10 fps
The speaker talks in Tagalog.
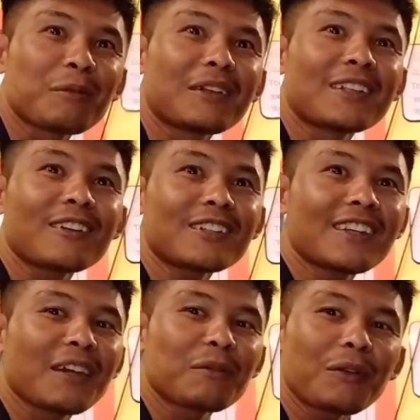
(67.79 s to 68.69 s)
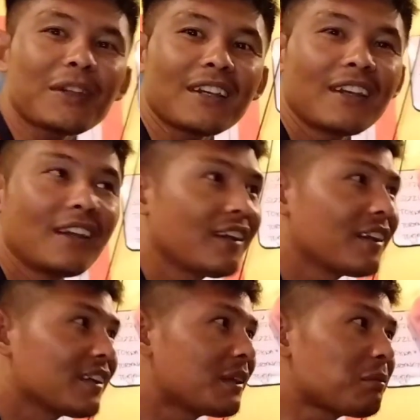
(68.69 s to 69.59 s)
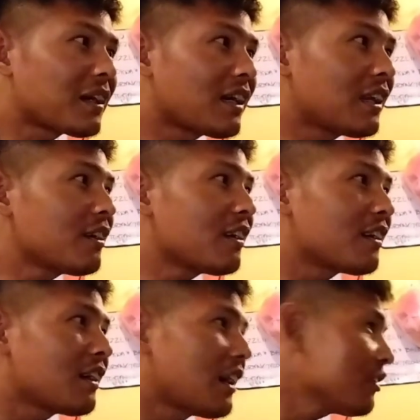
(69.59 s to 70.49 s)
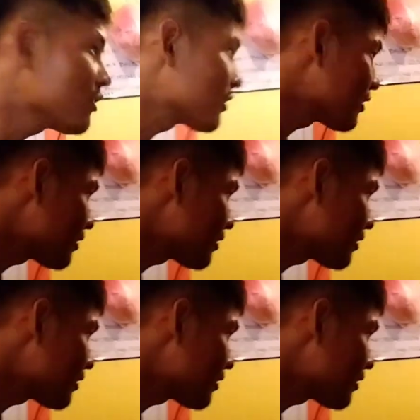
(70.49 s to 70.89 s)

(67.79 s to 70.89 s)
15,000 every week. Hindi pa ano ano 'yun?